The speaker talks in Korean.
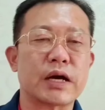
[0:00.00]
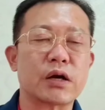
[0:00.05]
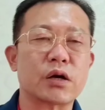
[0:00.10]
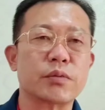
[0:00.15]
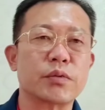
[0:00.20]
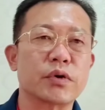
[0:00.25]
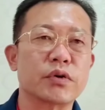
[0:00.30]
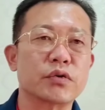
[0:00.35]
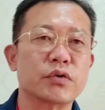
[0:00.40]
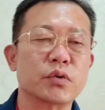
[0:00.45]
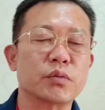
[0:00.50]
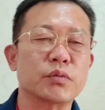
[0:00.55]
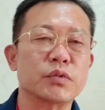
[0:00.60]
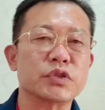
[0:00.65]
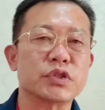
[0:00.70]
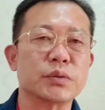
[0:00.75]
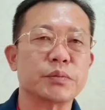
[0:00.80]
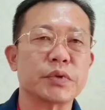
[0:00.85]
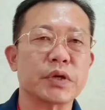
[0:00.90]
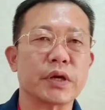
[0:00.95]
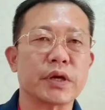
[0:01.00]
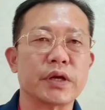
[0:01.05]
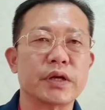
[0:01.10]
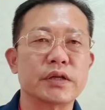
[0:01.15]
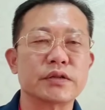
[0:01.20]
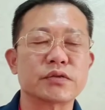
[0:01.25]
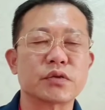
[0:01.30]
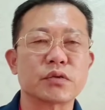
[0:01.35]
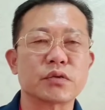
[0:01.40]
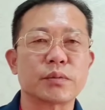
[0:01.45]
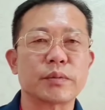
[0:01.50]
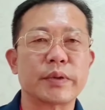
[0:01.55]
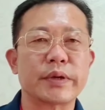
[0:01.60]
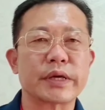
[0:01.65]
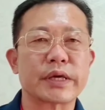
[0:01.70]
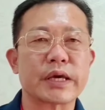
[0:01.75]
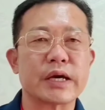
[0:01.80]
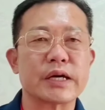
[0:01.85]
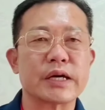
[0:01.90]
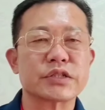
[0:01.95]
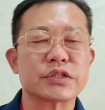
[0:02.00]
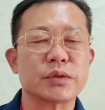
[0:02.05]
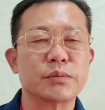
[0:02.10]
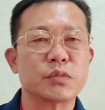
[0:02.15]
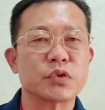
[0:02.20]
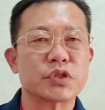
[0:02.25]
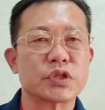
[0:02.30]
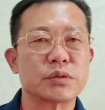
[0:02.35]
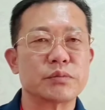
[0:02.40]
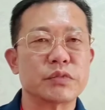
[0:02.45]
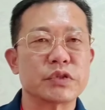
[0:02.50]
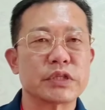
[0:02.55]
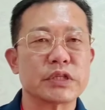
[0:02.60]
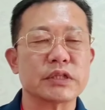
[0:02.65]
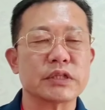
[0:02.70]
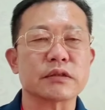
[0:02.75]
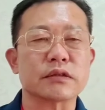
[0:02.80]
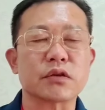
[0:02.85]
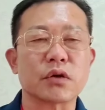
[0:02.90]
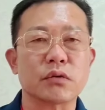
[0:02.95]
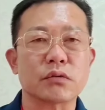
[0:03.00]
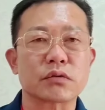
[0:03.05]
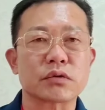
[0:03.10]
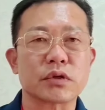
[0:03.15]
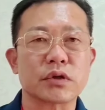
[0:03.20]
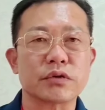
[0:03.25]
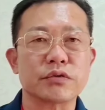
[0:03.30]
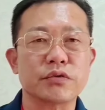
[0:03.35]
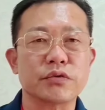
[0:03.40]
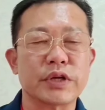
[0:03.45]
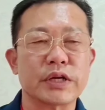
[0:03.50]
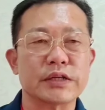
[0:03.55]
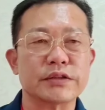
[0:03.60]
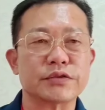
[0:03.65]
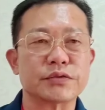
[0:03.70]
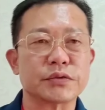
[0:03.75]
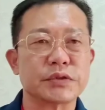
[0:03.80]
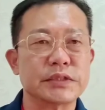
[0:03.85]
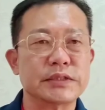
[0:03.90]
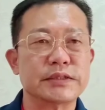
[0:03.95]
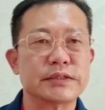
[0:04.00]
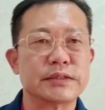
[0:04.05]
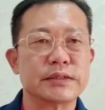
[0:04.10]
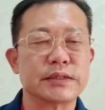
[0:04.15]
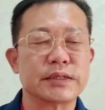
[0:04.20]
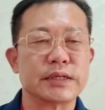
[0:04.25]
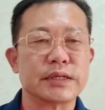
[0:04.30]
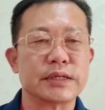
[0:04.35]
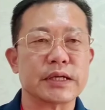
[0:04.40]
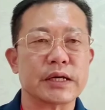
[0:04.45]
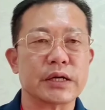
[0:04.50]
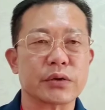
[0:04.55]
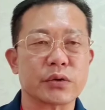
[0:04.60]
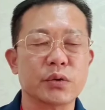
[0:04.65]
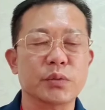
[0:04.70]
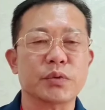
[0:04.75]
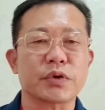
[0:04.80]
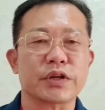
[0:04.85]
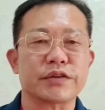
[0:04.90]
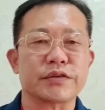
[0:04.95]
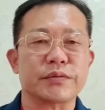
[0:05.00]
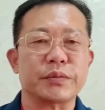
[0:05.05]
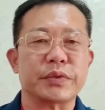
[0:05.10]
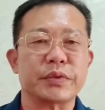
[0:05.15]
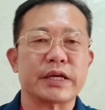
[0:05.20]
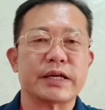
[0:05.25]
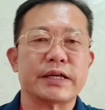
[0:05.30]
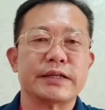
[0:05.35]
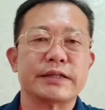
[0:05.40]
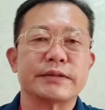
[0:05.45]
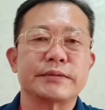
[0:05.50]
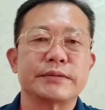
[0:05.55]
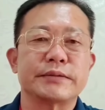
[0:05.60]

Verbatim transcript: 학업, 연구, 논문, 집필, 소송매, 계약, 시험 보시는 분들은 더욱더 유리할 수 있으리라고 보겠습니다.